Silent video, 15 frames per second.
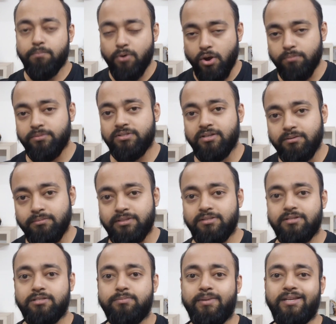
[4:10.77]
प्रॉमिसिंग
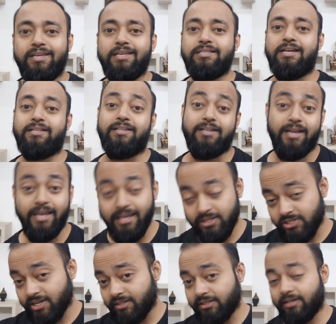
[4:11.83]
बिजनेसमैन ये ज़्यादा
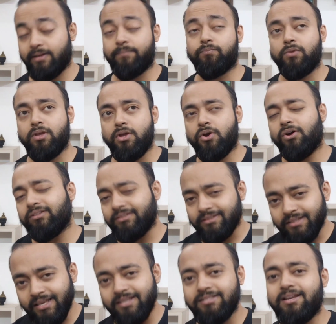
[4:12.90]
नहीं चाहता है
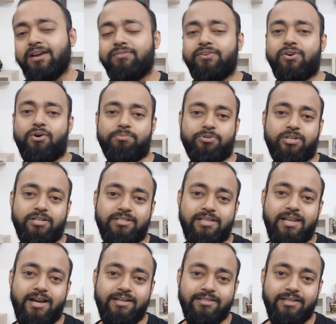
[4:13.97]
और तीसरा फिर ऑप्शन
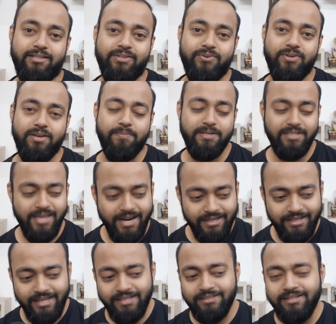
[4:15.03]
इसलिए आ जाता है उनके पास कि
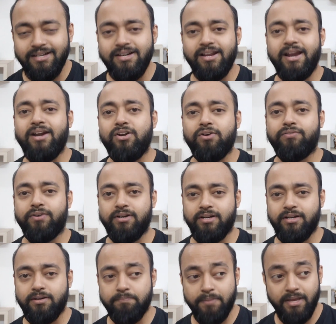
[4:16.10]
एक डीस डिसेंट रेट ऑफ
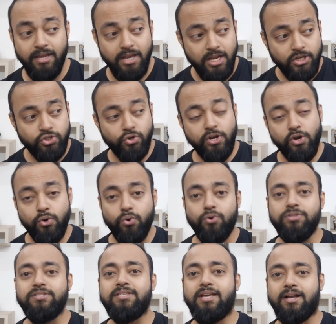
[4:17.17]
रिटर्न पे जो कि
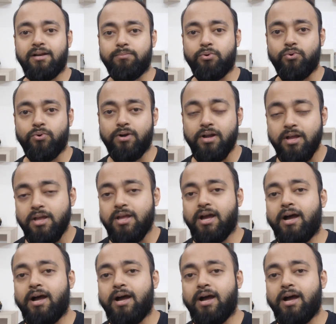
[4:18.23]
लोन से कम होगा